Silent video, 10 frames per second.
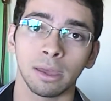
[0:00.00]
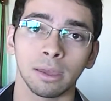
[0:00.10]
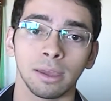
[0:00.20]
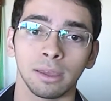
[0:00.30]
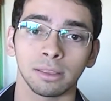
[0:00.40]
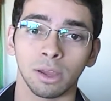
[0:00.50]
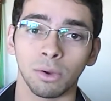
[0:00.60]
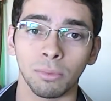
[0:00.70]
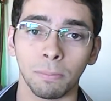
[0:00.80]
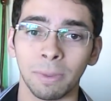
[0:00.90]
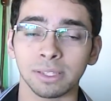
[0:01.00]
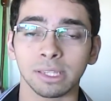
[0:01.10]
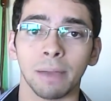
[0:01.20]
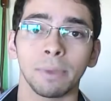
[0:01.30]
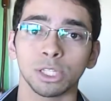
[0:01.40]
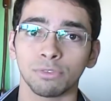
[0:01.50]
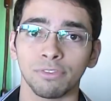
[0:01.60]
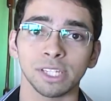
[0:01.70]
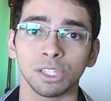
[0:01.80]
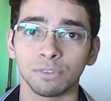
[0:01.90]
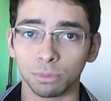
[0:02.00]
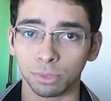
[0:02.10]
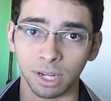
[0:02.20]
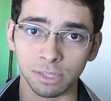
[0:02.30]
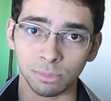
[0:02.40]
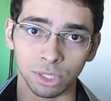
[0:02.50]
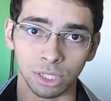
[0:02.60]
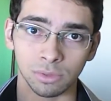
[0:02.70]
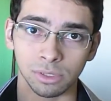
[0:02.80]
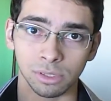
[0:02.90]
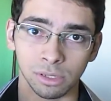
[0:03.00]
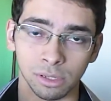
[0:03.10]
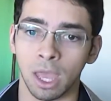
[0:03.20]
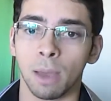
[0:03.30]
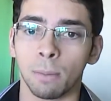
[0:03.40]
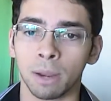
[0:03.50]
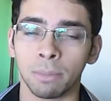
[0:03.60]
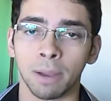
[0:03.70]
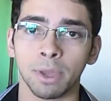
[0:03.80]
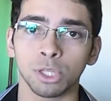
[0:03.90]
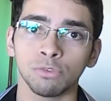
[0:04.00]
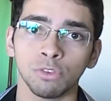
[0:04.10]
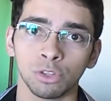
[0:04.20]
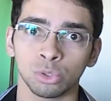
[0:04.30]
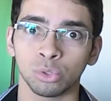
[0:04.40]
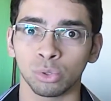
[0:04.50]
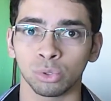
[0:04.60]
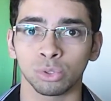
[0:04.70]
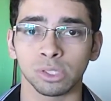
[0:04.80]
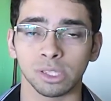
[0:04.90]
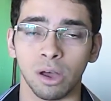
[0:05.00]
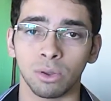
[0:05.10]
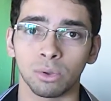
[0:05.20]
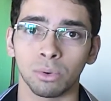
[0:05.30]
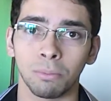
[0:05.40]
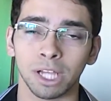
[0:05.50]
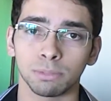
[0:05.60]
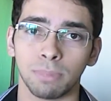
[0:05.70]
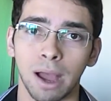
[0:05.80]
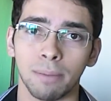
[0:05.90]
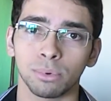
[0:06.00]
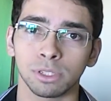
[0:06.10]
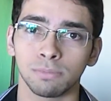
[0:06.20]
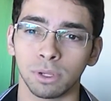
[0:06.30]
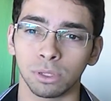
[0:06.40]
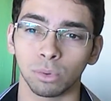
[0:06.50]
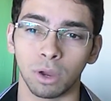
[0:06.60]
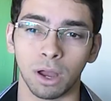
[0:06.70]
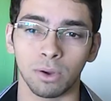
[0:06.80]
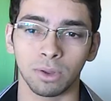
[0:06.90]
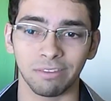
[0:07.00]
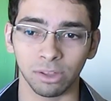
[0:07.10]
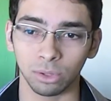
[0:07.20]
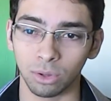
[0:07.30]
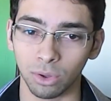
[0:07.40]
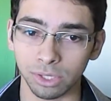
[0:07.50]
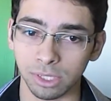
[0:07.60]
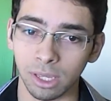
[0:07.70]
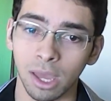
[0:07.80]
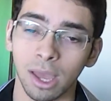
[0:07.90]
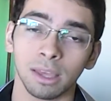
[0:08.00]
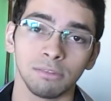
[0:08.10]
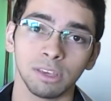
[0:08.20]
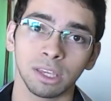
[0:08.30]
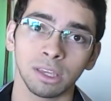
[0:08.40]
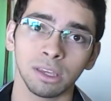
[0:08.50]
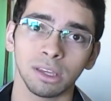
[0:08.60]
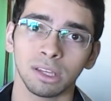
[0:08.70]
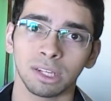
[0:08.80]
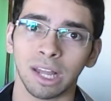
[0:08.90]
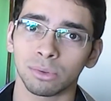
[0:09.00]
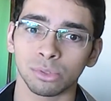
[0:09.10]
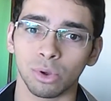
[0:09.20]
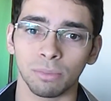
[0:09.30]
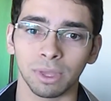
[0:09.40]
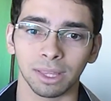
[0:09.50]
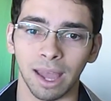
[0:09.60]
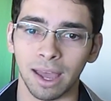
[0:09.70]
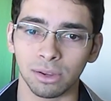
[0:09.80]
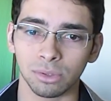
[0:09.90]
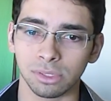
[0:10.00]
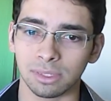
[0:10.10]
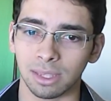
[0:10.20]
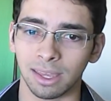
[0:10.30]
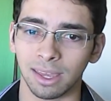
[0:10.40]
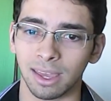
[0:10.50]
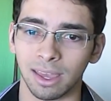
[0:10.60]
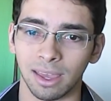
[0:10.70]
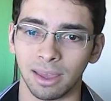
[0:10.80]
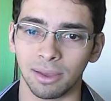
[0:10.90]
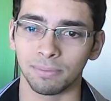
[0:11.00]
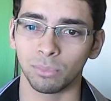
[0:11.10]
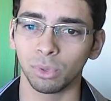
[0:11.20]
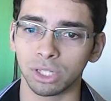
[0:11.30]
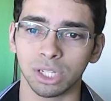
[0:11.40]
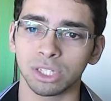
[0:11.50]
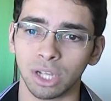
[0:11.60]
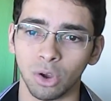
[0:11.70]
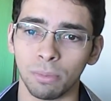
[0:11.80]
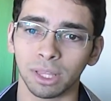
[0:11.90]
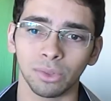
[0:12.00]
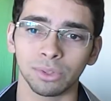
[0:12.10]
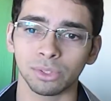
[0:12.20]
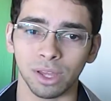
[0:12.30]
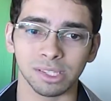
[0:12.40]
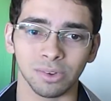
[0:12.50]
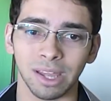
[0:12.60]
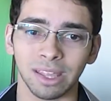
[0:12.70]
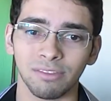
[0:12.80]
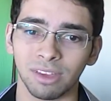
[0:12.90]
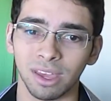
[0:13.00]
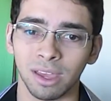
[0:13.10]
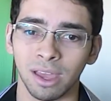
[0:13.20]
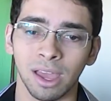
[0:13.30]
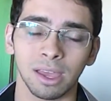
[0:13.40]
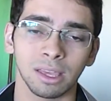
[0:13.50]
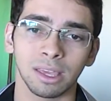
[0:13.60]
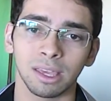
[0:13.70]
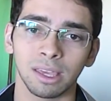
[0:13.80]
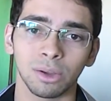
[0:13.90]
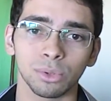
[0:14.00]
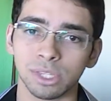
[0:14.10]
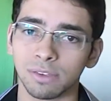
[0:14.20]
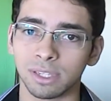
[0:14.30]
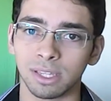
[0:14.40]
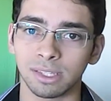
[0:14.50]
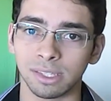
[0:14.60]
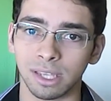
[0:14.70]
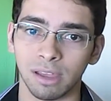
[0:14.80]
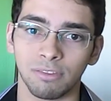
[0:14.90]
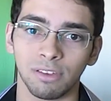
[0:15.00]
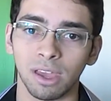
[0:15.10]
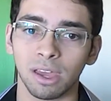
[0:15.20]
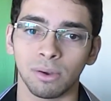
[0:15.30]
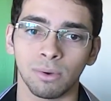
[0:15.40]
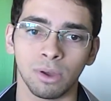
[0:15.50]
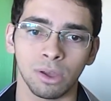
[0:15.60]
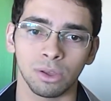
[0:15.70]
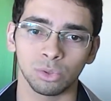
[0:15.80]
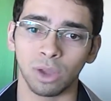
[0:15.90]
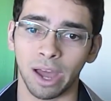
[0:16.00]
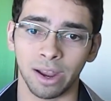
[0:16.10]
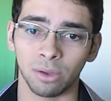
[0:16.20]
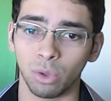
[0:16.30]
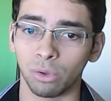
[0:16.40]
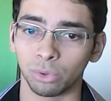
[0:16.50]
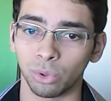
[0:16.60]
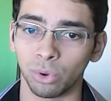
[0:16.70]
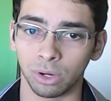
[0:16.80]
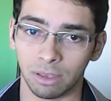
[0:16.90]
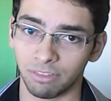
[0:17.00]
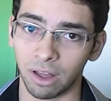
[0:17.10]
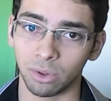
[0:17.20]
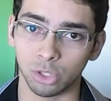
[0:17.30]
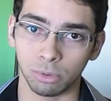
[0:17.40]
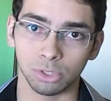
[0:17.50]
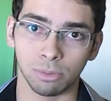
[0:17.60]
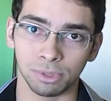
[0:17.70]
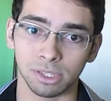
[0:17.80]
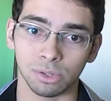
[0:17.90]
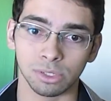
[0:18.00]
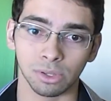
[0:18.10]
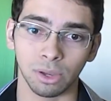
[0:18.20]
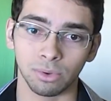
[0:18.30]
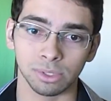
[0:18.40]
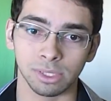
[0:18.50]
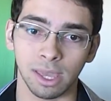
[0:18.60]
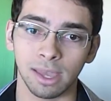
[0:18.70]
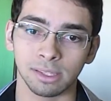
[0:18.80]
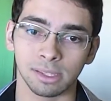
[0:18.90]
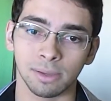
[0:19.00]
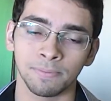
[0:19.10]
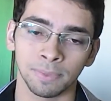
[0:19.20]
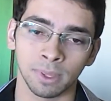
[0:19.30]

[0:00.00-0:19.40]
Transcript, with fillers: É, então, basicamente, eu vou fazer esse vídeo por três motivos. Primeiramente, eu vi o vídeo do, do Saulo Bate-Papo Espiritual Lavando Louça e vi que lá nos comentários é, muita gente tinha comentando uma situação nada a ver, que inclusive se desescreveram do canal do autor que falou sobre, sobre a destruição da consciência.